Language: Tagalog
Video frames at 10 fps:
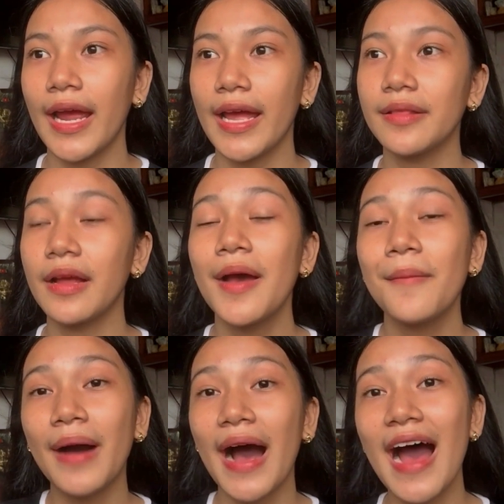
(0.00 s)
And,
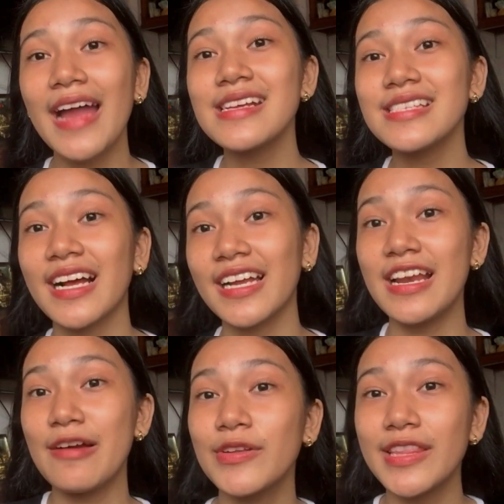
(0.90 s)
maaring sa
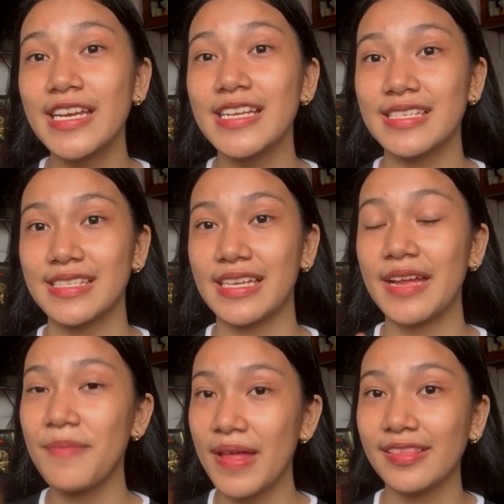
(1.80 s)
kanila mo din is
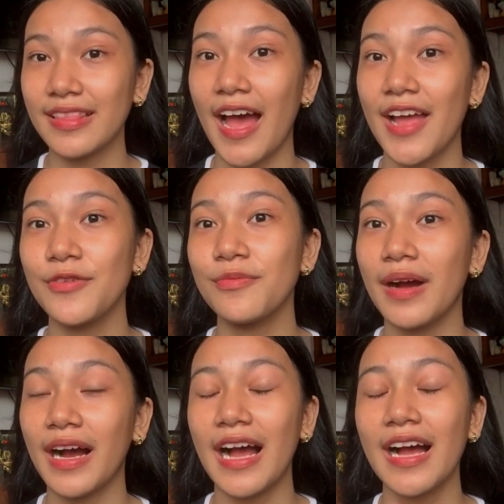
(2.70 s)
ibenta yung
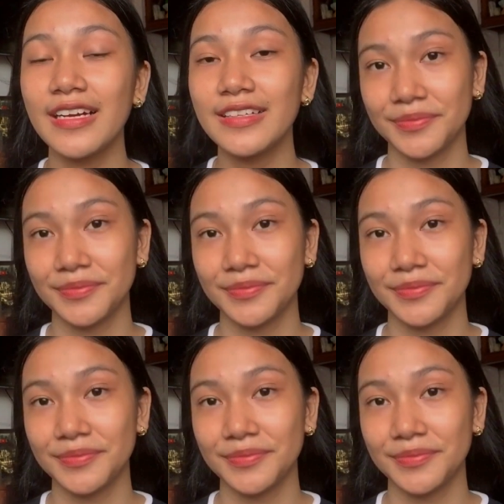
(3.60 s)
mga,